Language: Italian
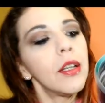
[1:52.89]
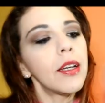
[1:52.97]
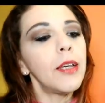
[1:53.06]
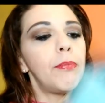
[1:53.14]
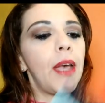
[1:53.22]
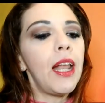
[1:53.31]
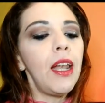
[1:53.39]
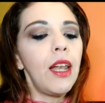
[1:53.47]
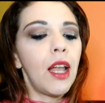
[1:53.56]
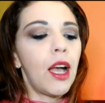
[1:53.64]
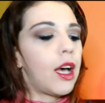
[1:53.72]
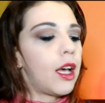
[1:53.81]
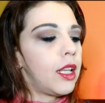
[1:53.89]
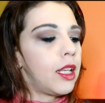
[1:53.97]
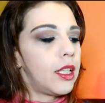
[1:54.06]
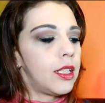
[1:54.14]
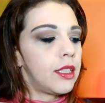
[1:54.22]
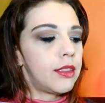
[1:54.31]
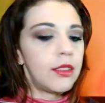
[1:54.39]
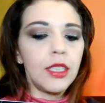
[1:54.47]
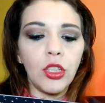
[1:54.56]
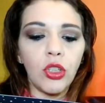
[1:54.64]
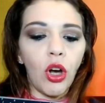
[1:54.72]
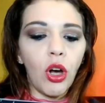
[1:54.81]
che bella eh,
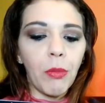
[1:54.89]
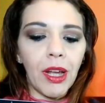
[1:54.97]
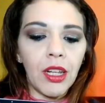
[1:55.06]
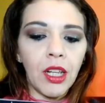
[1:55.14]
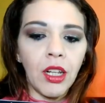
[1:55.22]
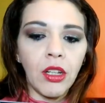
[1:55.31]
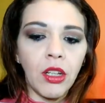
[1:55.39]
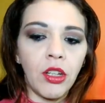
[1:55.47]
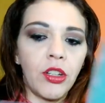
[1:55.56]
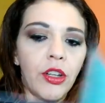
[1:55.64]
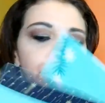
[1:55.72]
sì no ma no no no no